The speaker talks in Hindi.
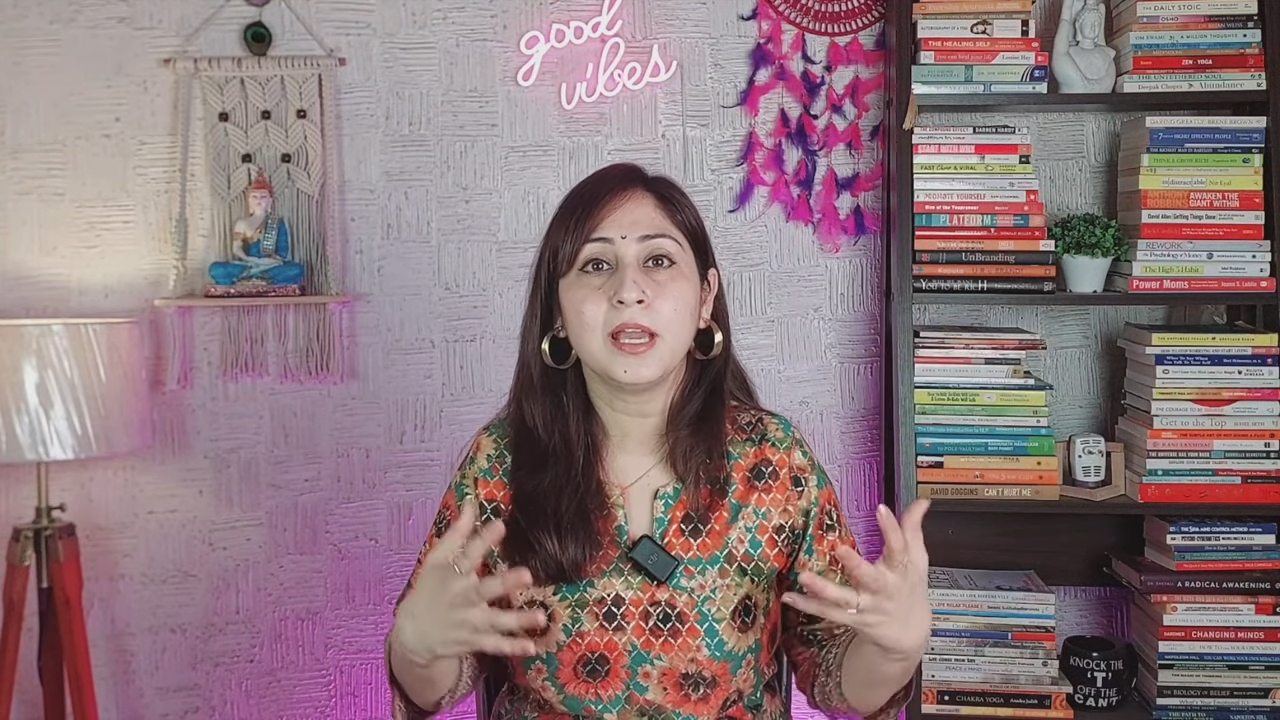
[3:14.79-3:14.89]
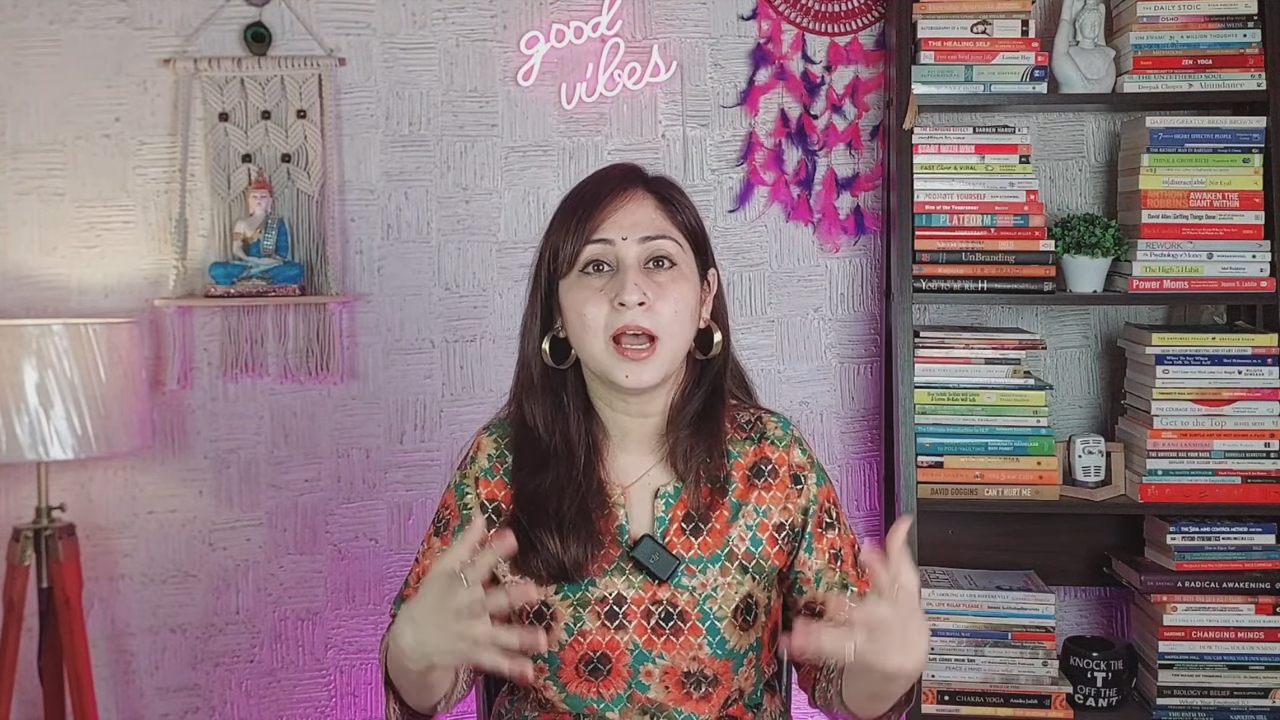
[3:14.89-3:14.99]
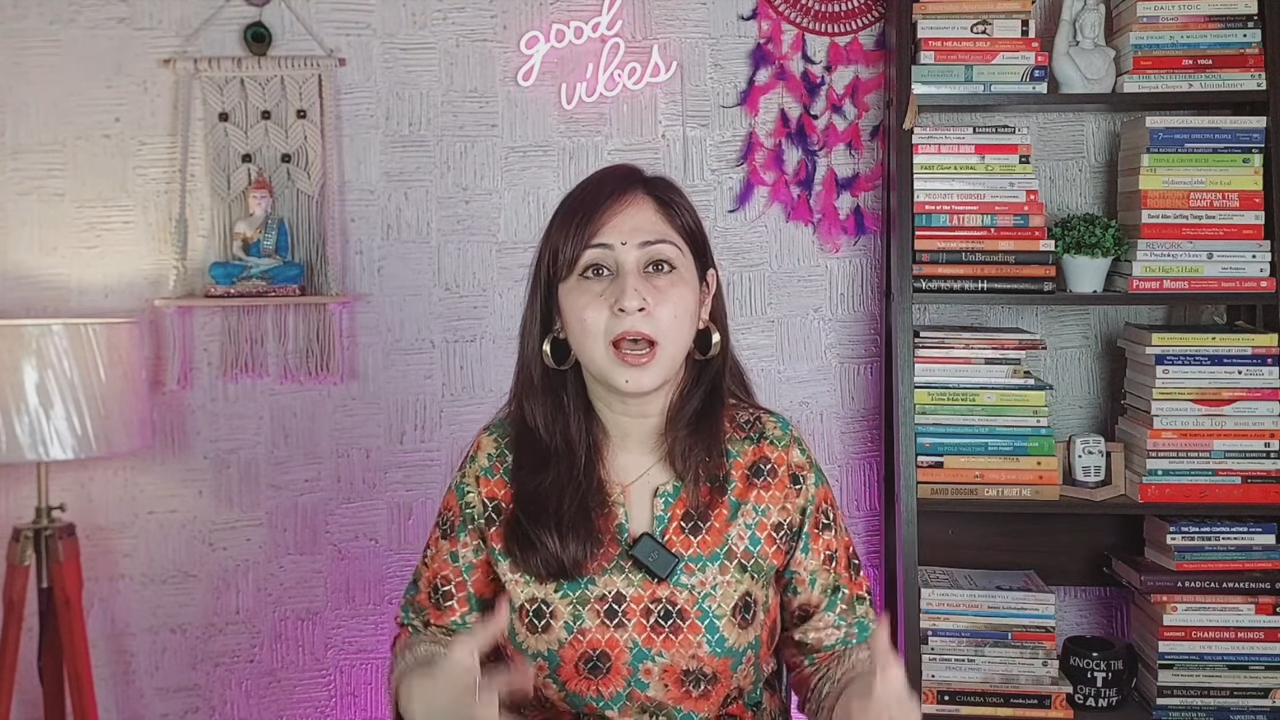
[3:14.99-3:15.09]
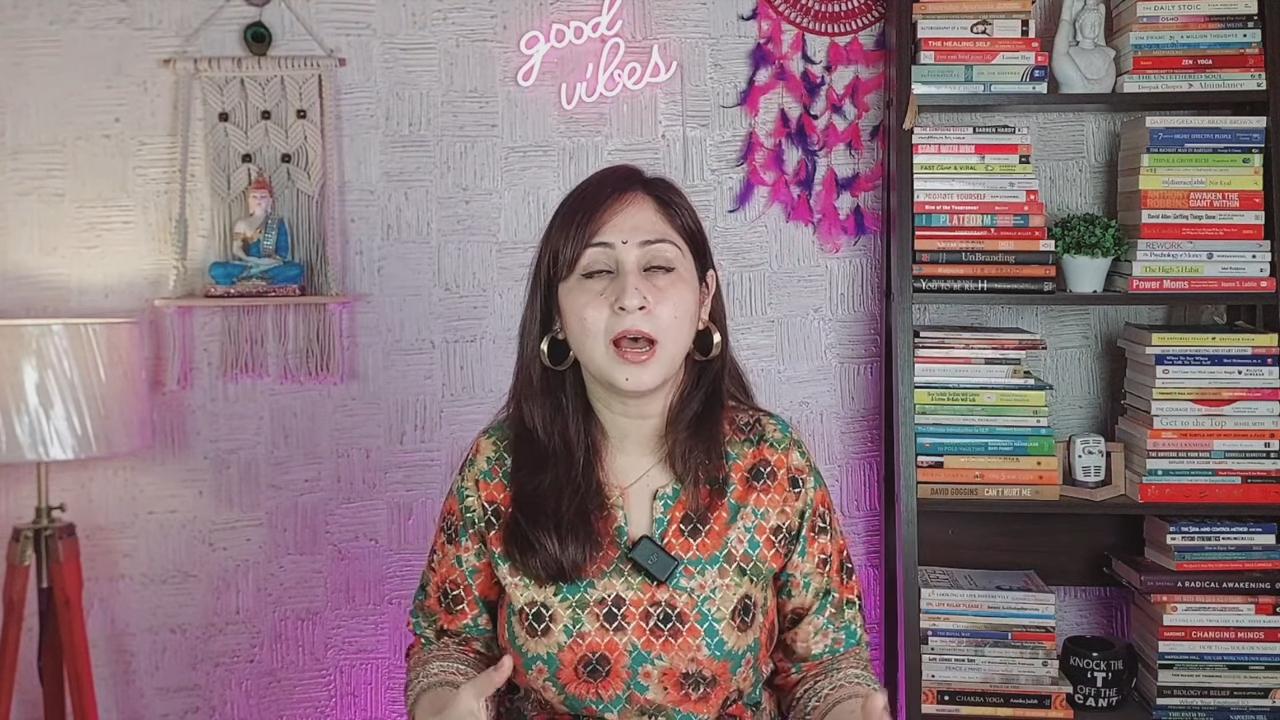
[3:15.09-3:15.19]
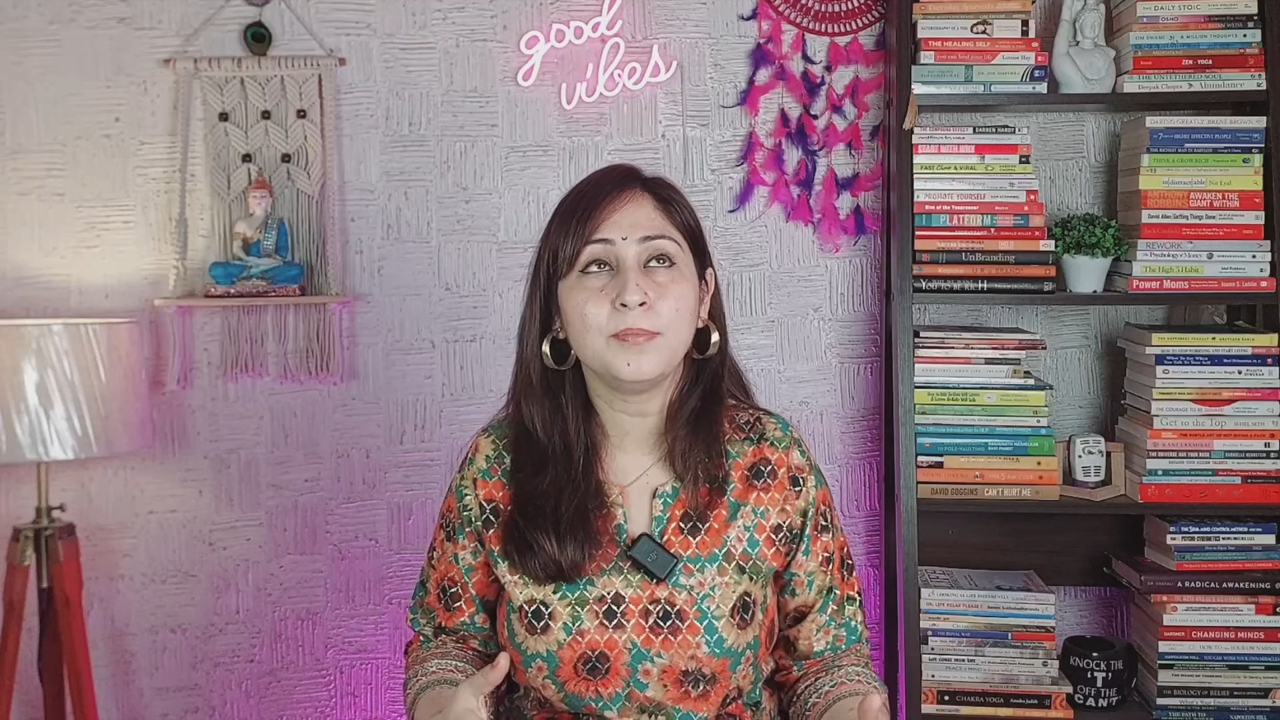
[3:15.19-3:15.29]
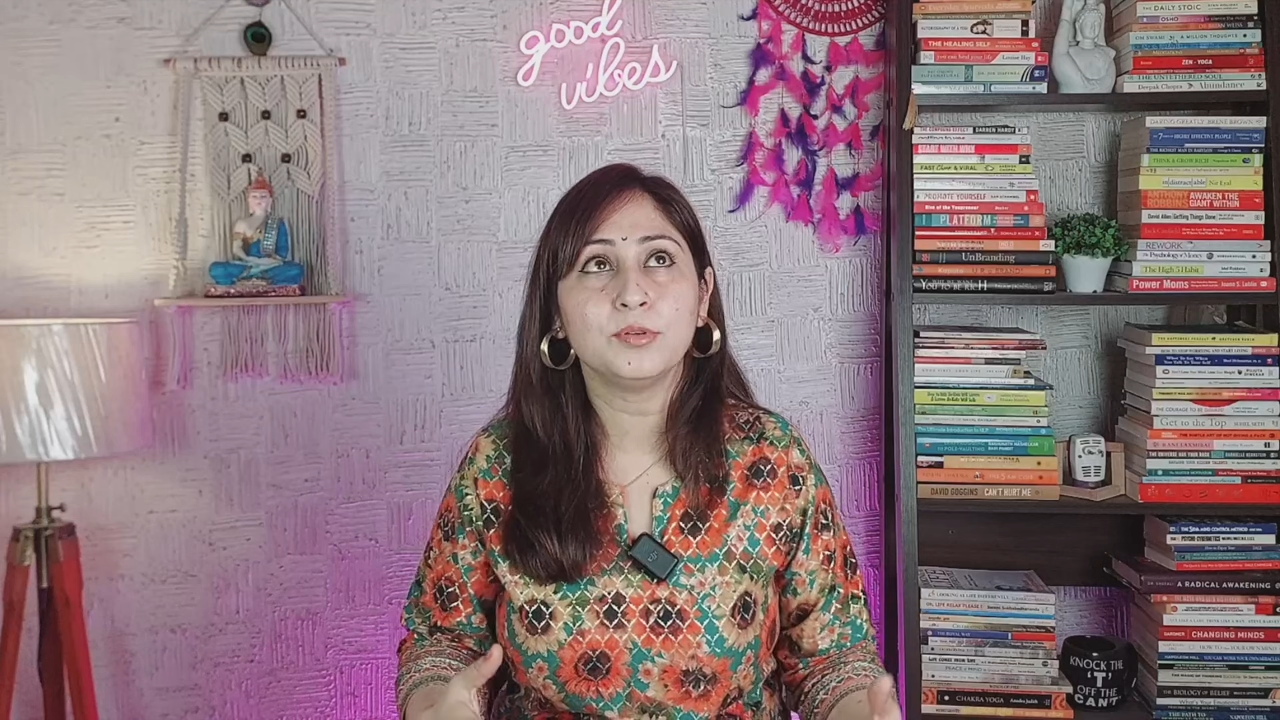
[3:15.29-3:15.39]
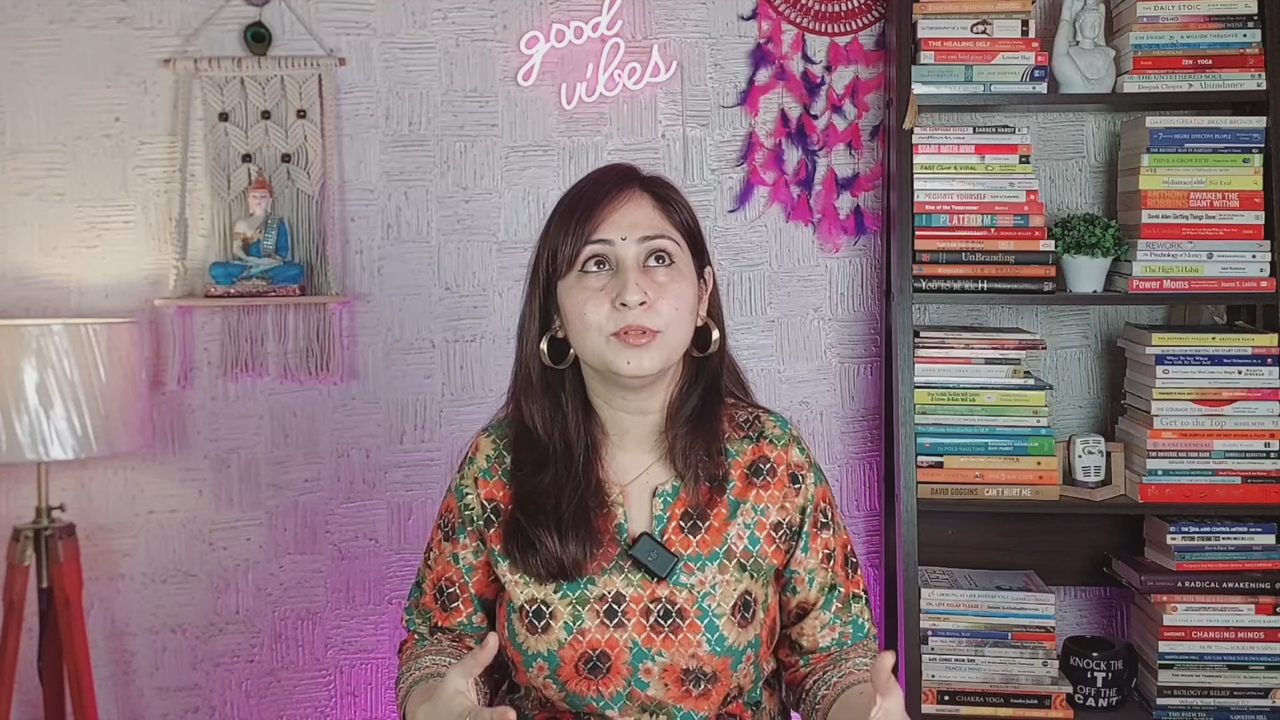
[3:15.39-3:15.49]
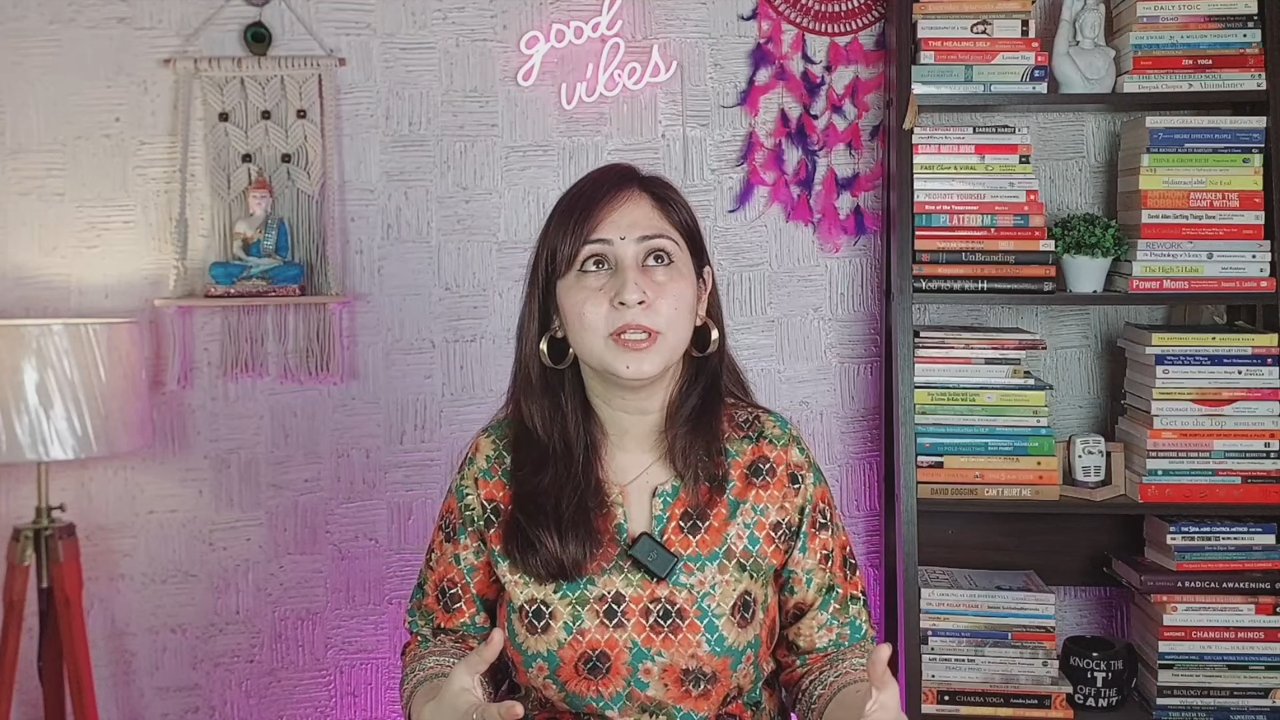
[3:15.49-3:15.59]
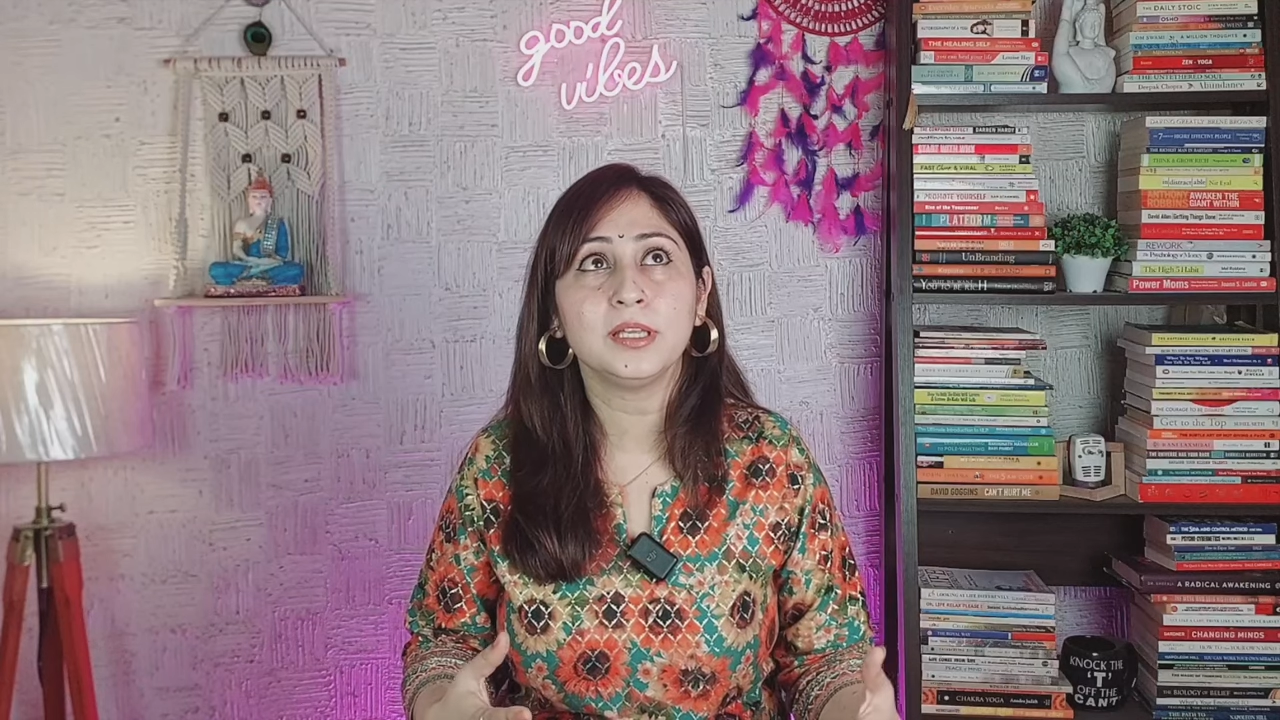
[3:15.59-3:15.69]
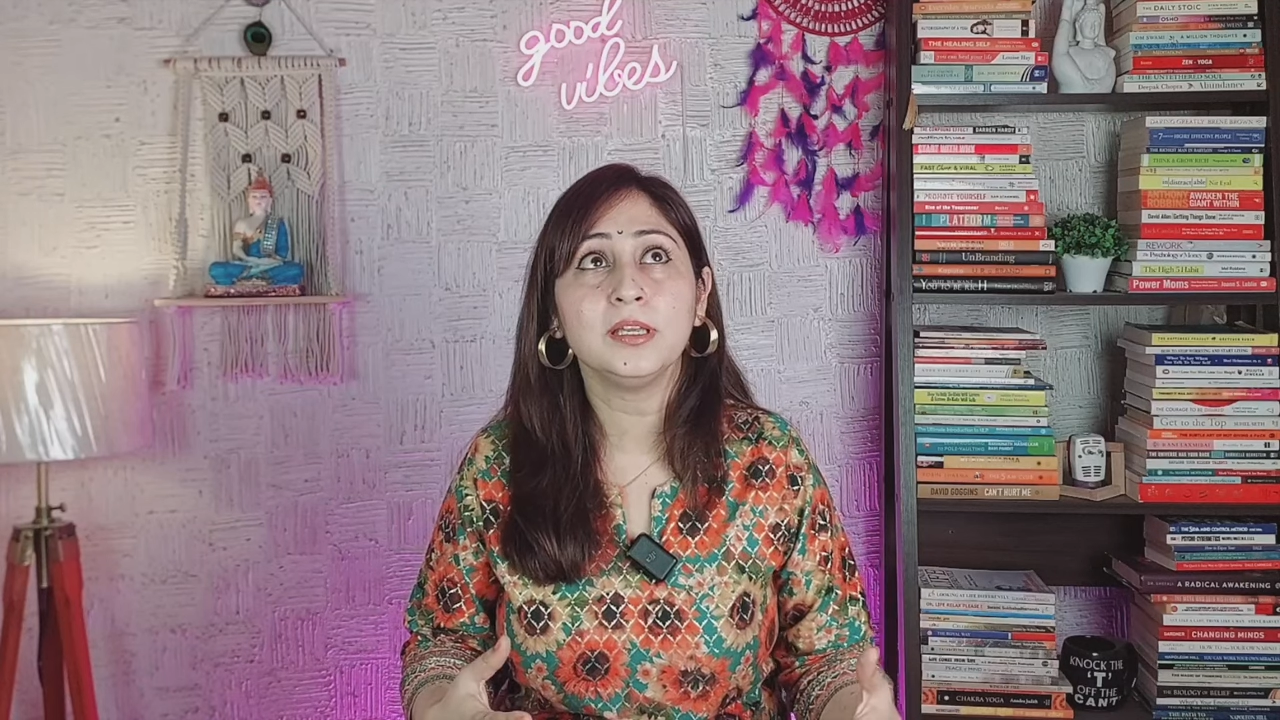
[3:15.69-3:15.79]
आप
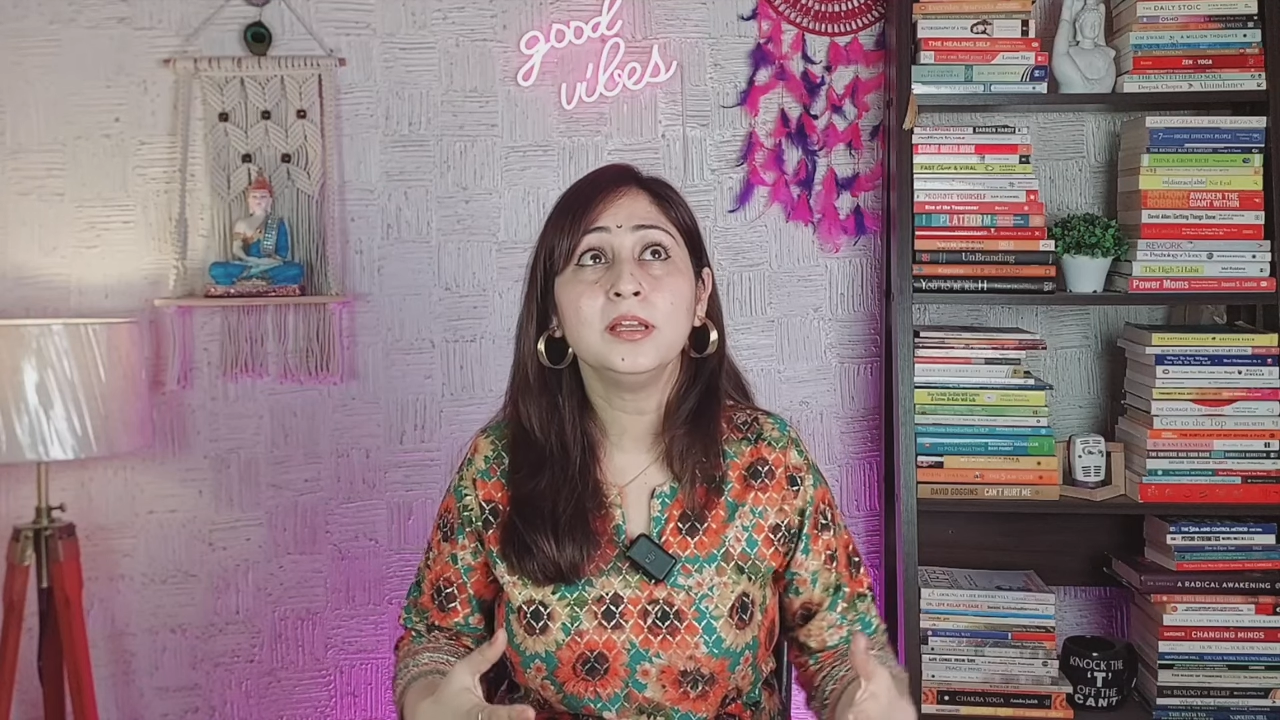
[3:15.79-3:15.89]
उनकी